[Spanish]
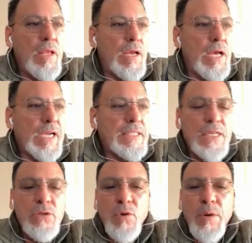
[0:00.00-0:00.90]

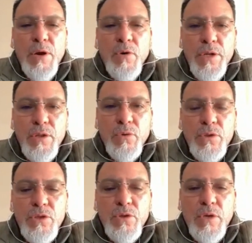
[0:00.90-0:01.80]
acceso a mejores
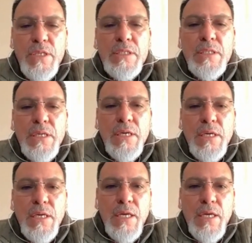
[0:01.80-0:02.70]
condiciones
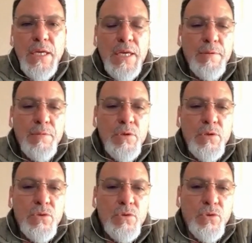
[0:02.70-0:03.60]
eh,
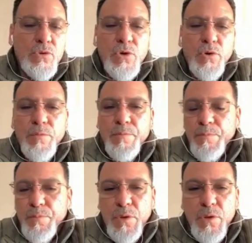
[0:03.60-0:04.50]
socio,
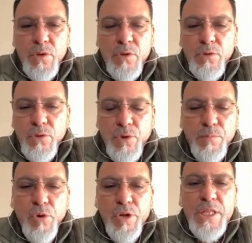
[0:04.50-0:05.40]

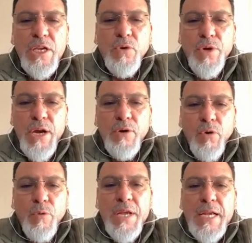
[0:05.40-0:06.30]
sociopolítico y
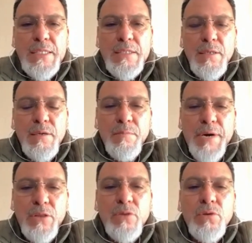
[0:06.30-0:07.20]
económicas
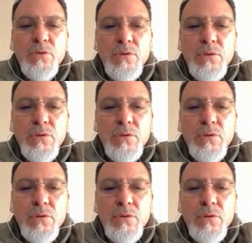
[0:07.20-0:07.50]
para todos.